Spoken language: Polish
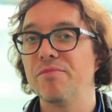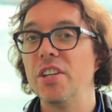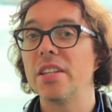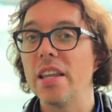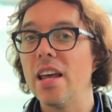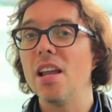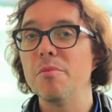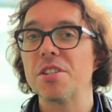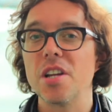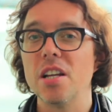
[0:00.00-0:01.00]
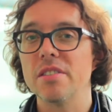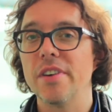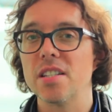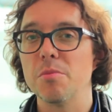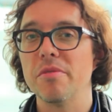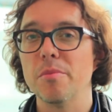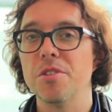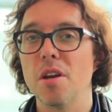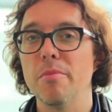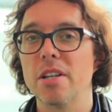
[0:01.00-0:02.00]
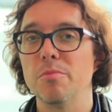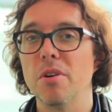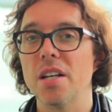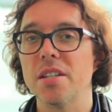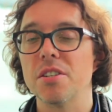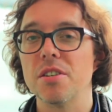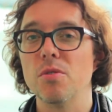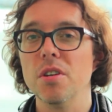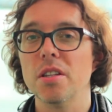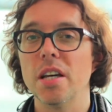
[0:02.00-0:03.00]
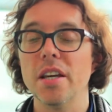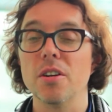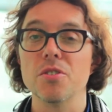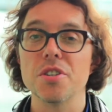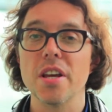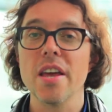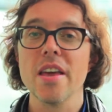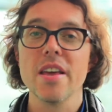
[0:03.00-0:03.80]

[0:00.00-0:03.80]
I ten element szaleństwa chcemy Wam dzisiaj bardzo pokazać, szczególnie dlatego, że